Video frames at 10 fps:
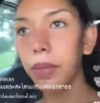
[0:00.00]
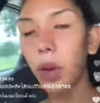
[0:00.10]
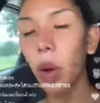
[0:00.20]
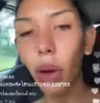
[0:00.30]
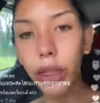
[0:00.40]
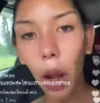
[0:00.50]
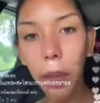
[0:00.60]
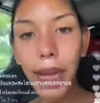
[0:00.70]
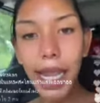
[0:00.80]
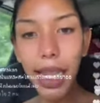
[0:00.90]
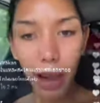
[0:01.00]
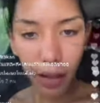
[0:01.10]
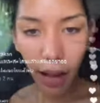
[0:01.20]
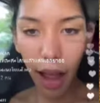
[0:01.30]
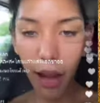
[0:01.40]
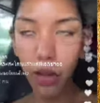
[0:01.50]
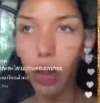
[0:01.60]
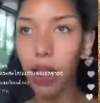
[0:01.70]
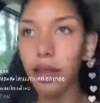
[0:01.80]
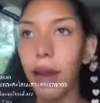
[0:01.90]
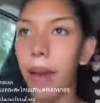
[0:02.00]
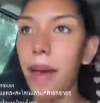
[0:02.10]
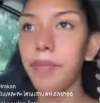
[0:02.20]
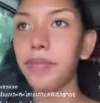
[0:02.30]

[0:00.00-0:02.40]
คนก็ไม่ได้เยอะอะรู้เข้าใจปะ